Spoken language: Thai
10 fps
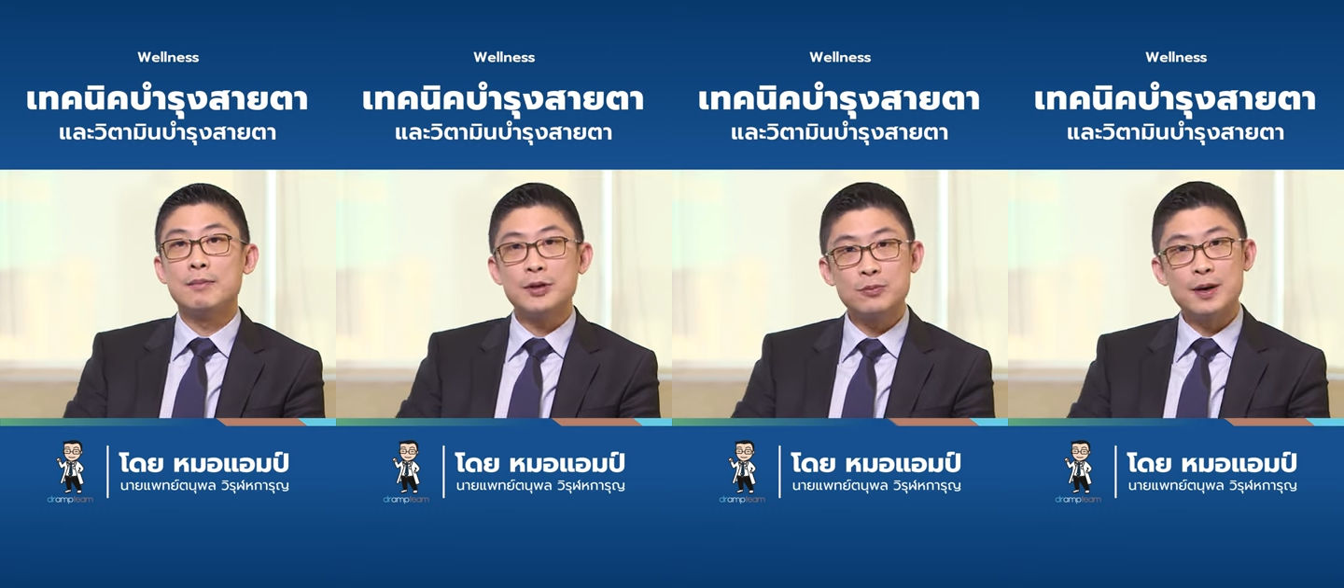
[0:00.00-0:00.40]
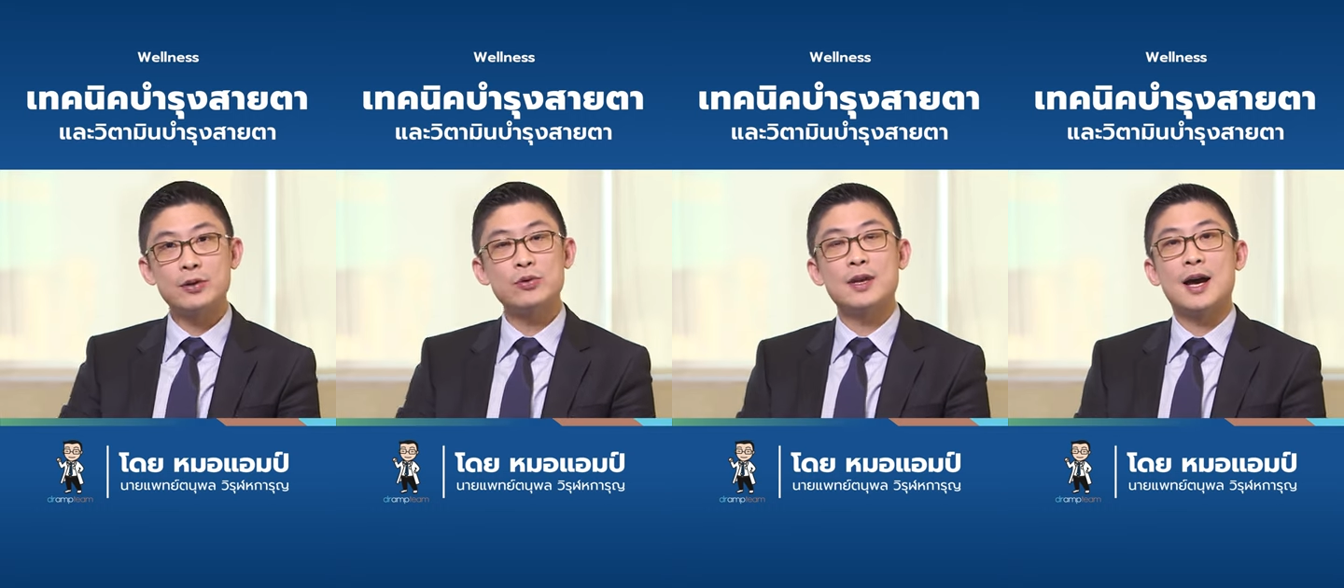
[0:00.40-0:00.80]
ปัจจุบัน
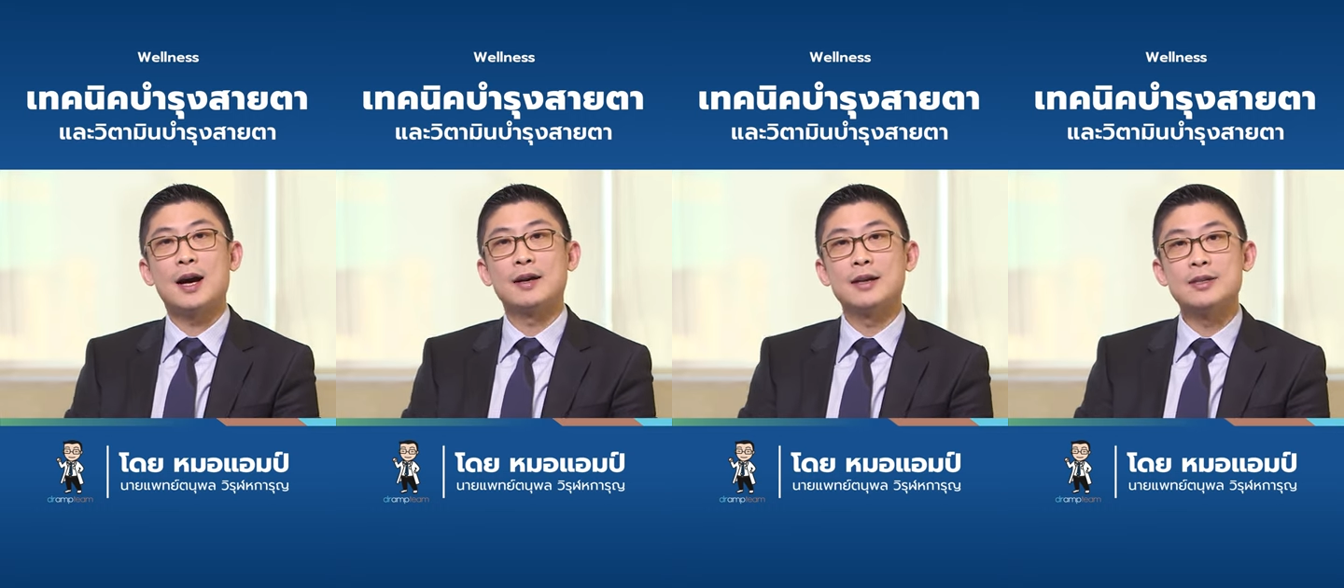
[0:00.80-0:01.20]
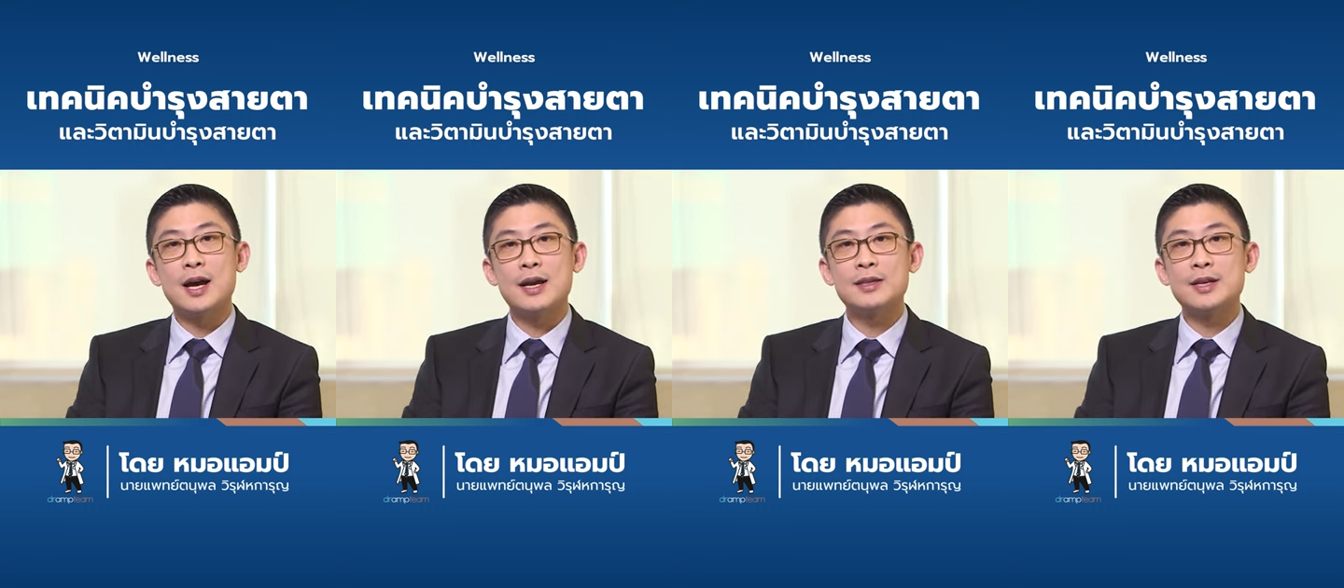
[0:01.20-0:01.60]
ทุกอย่างเนี่ย
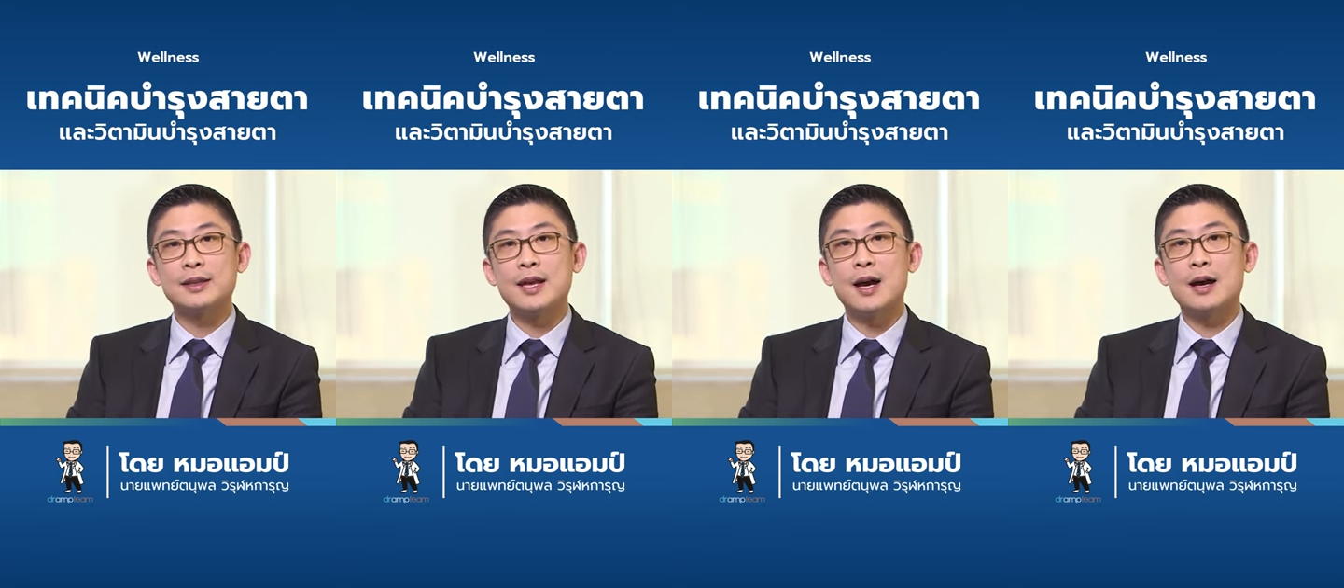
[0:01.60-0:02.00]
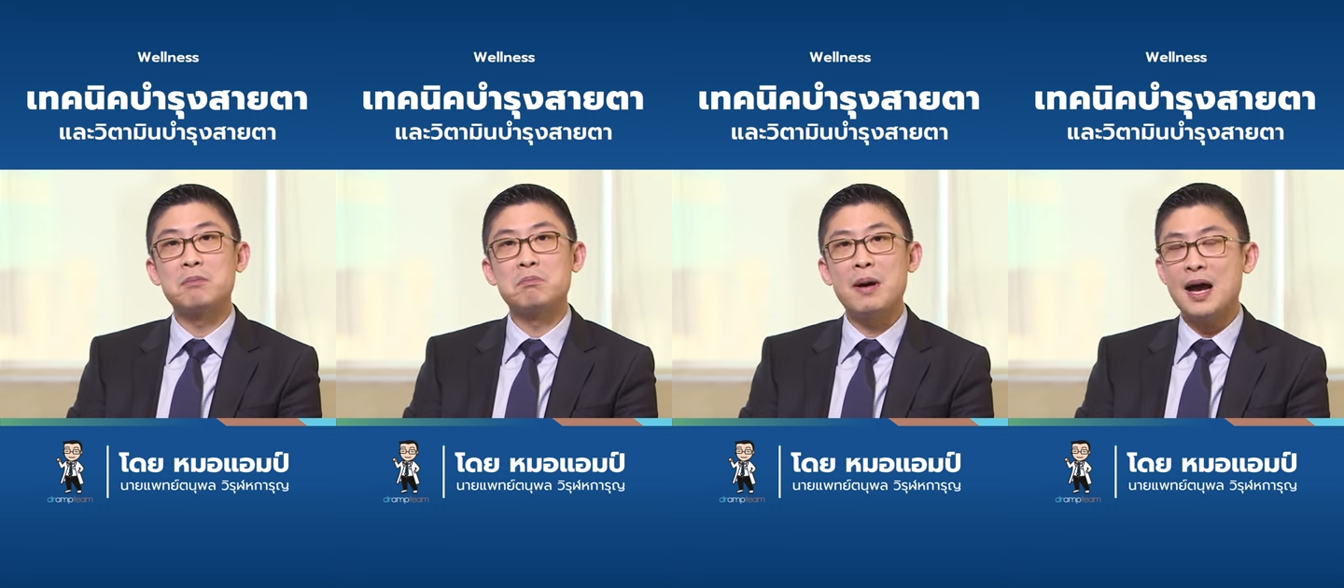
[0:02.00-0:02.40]
ใช้สายตา
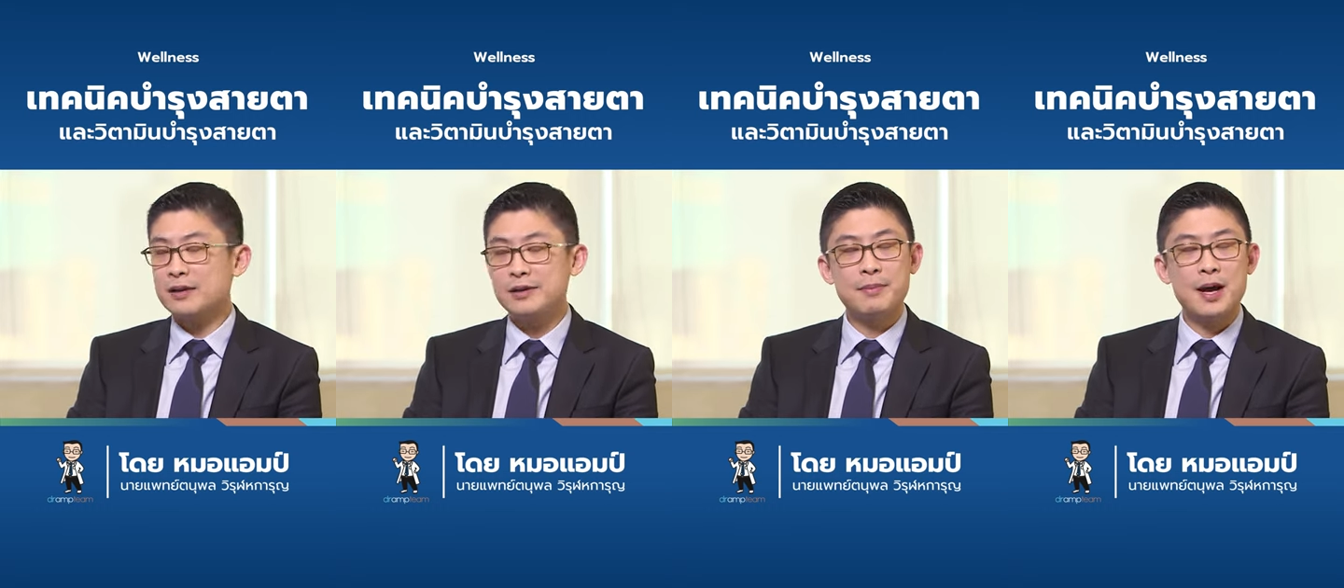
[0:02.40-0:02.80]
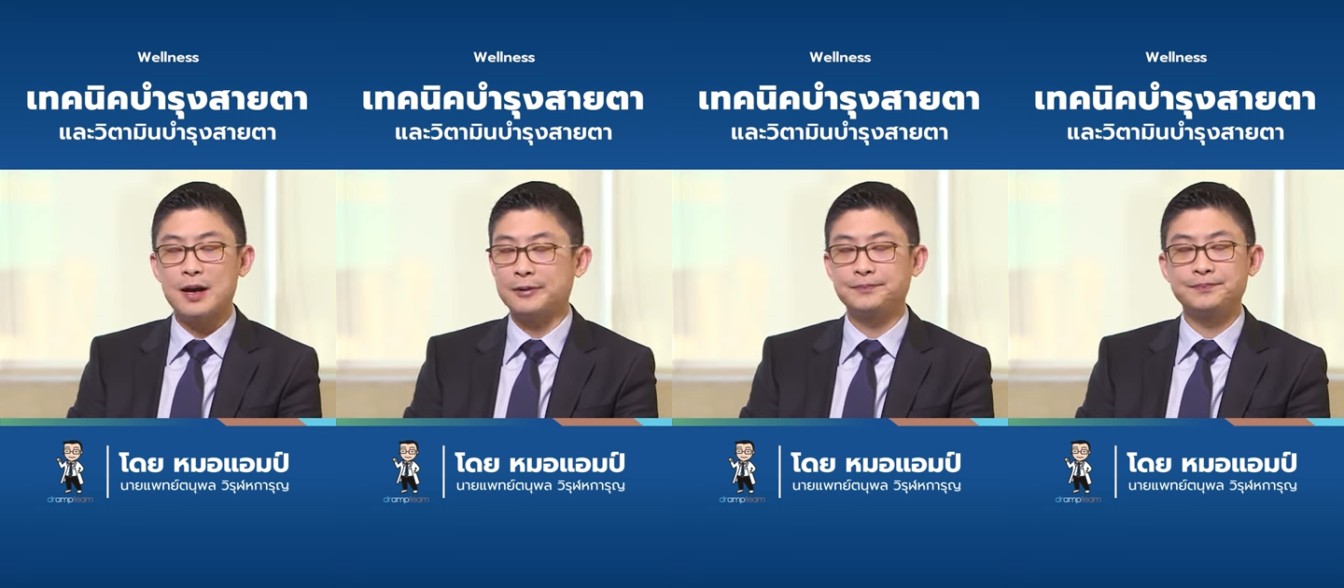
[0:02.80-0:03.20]
มากขึ้น
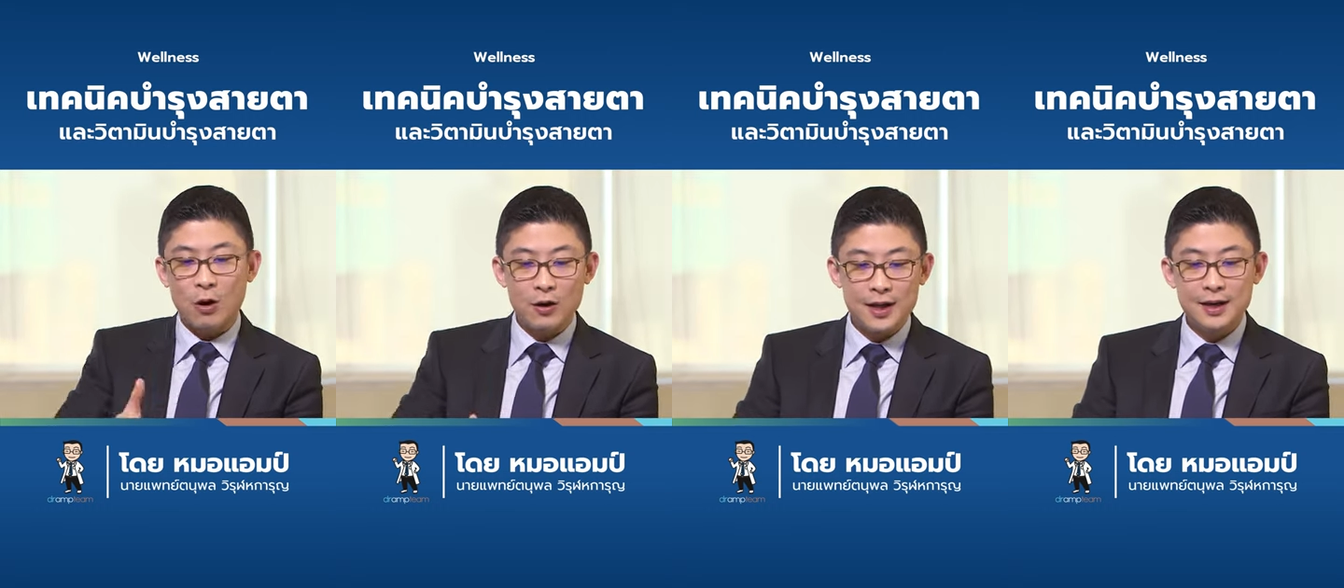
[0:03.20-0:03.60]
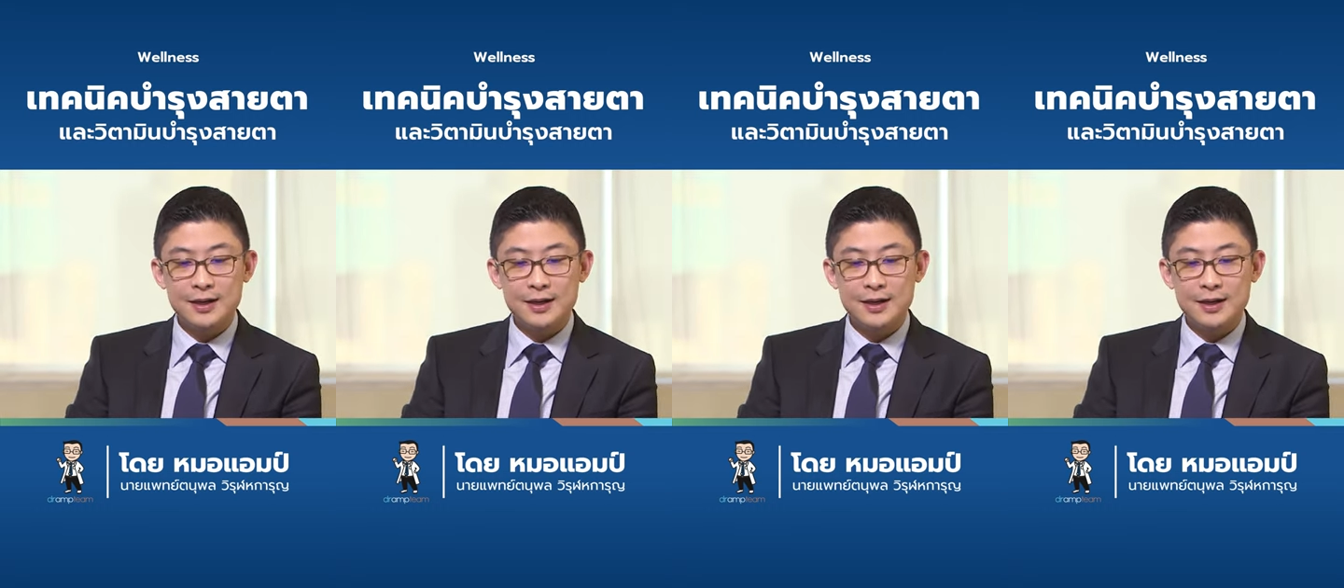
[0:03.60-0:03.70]
มาก หมอเอ